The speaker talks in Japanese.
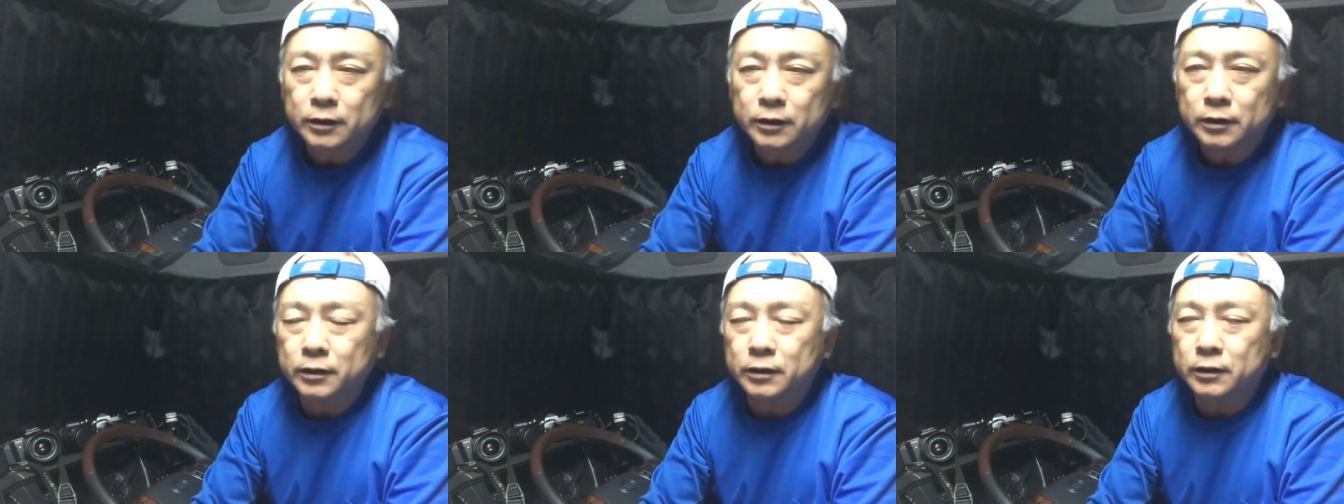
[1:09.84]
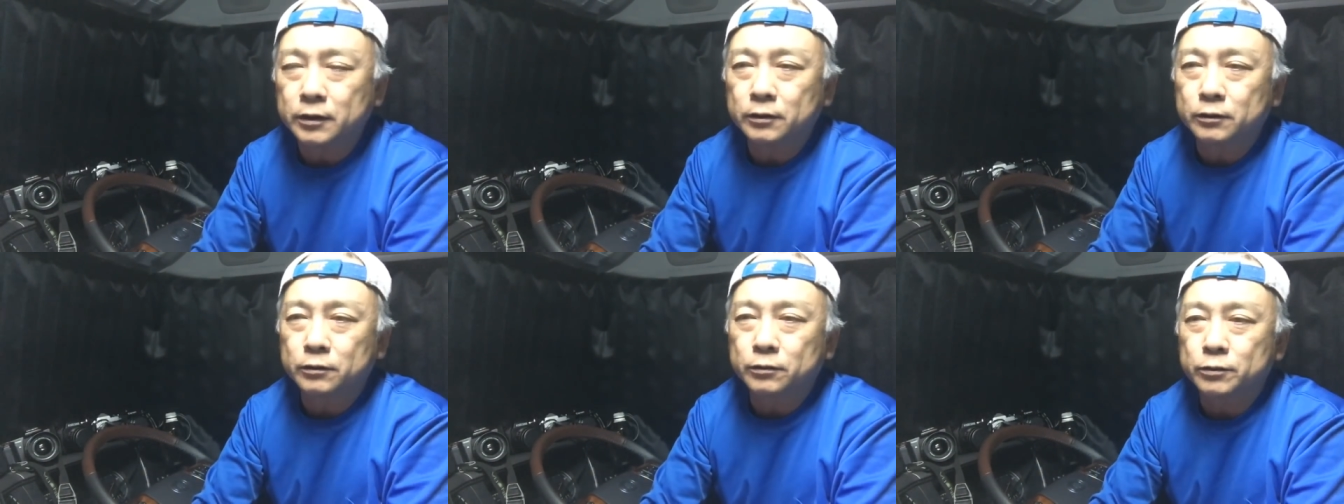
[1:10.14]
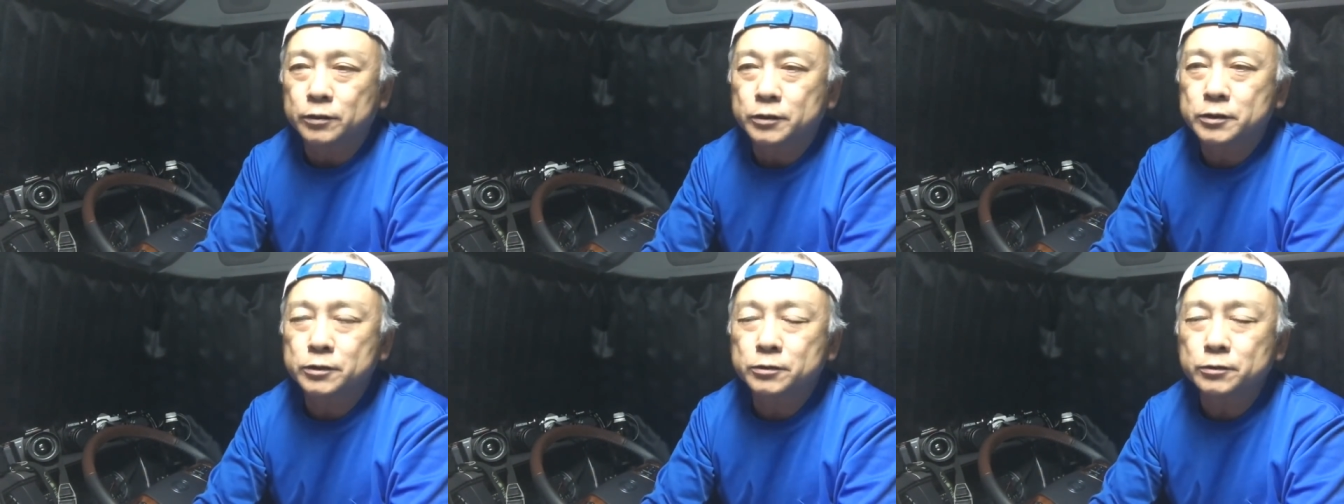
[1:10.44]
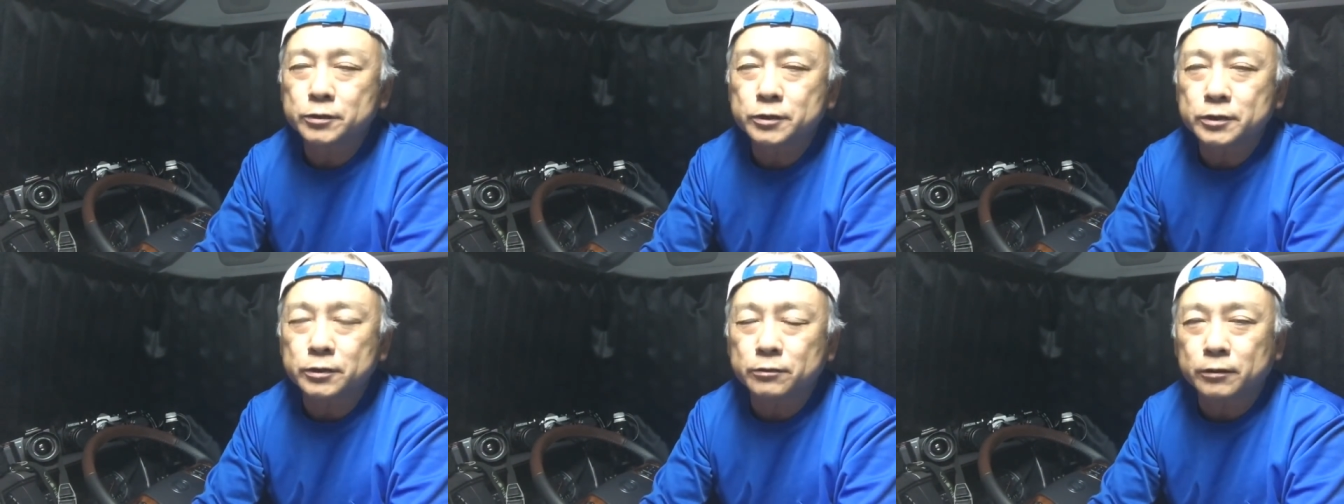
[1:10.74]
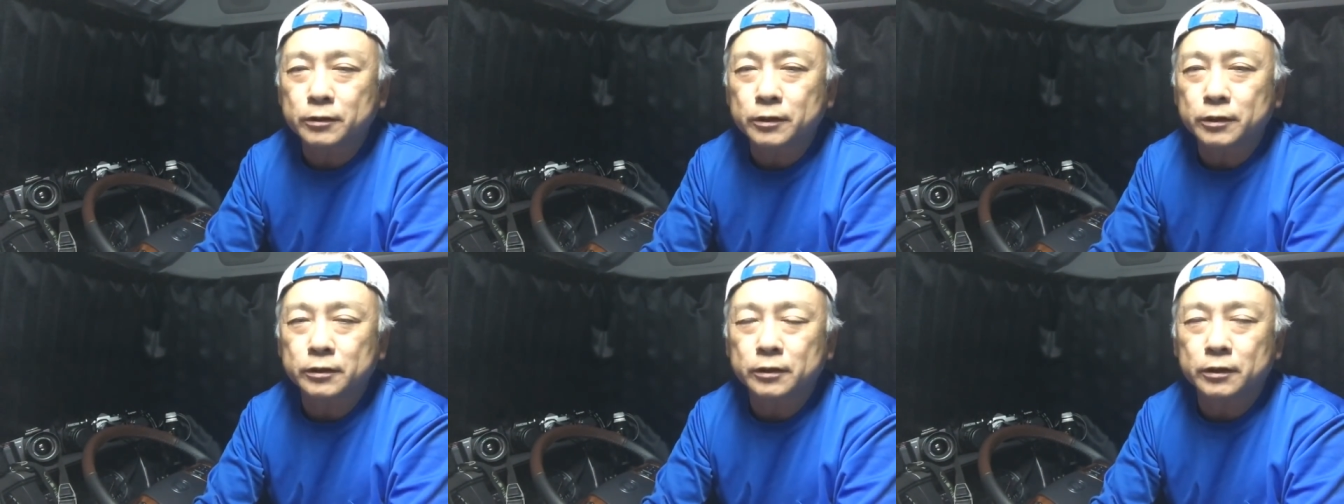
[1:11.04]
えっ、ー、と、視聴者の
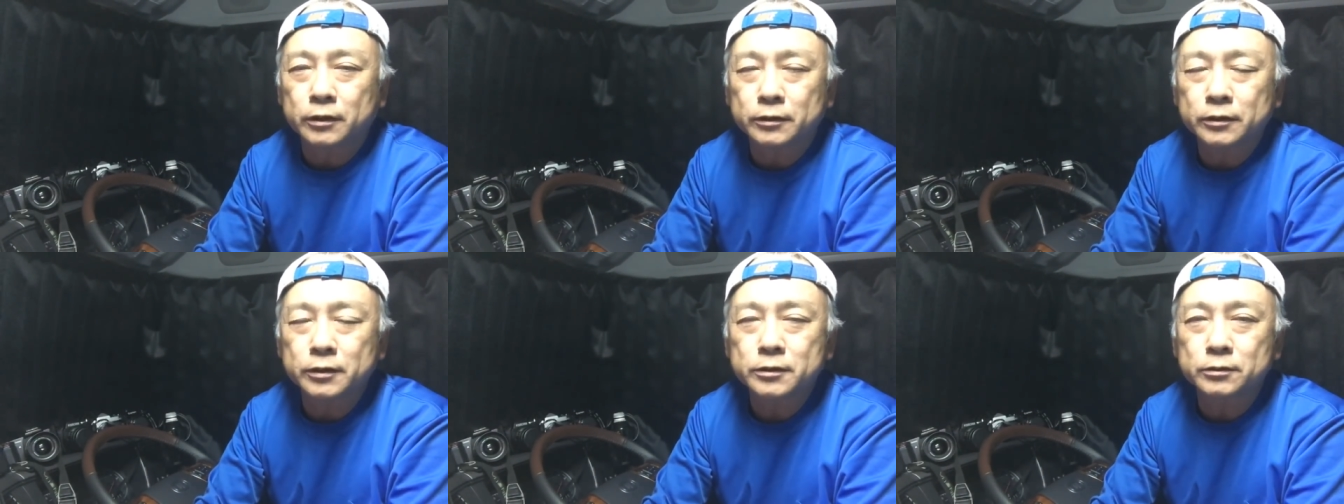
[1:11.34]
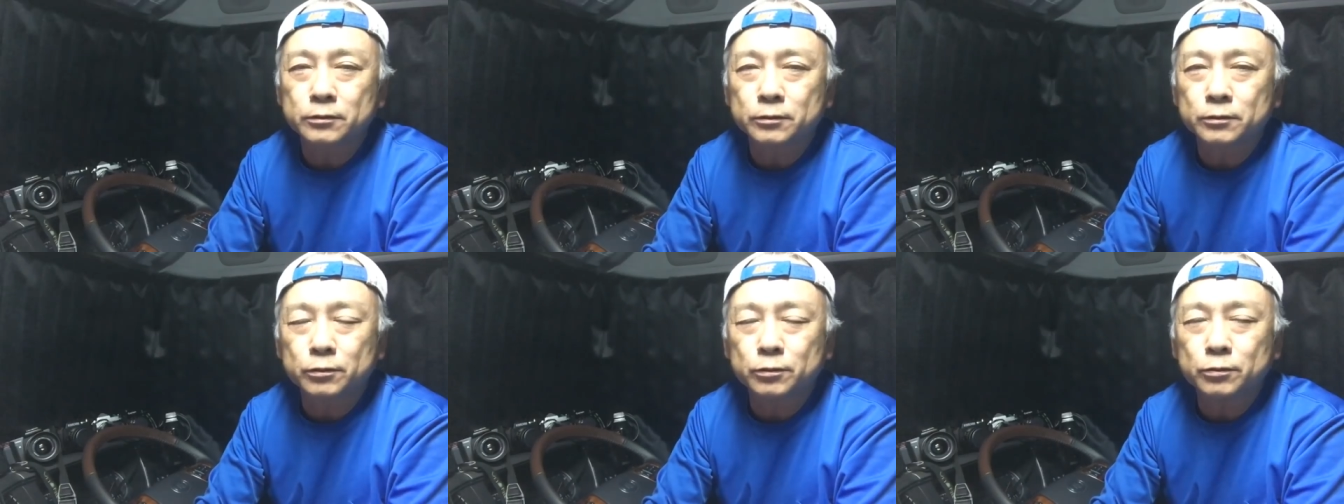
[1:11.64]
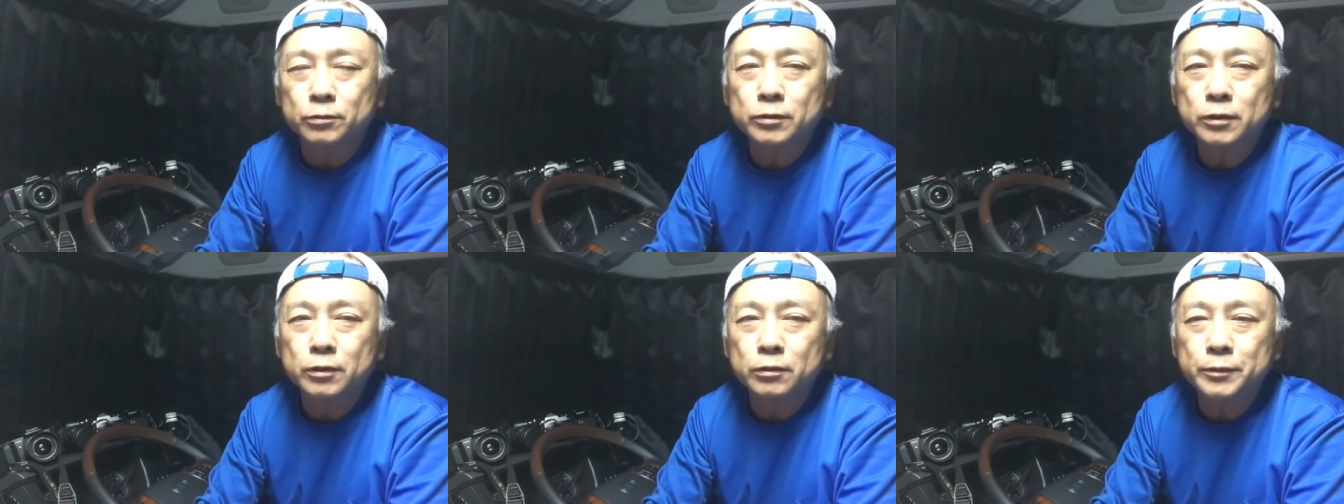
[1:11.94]
方がね、その動画